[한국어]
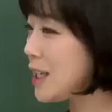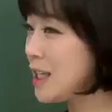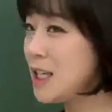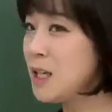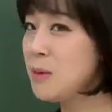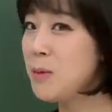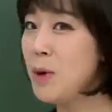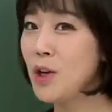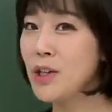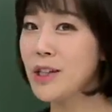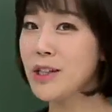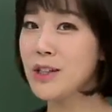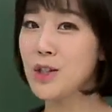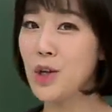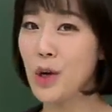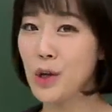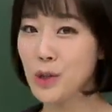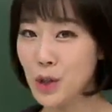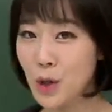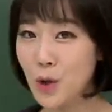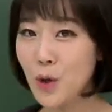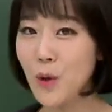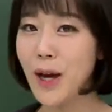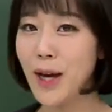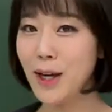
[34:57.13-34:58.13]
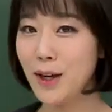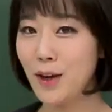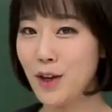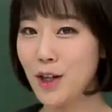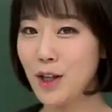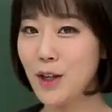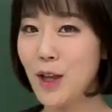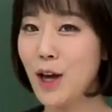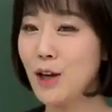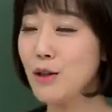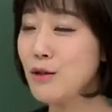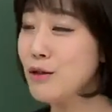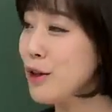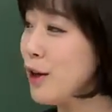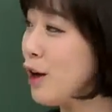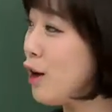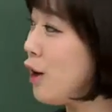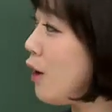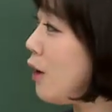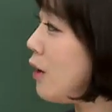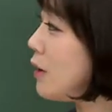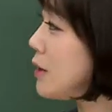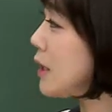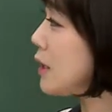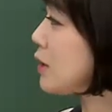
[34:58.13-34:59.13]
2번은 저절로 해결이
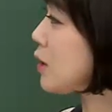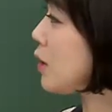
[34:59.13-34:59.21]
됐고요. 자,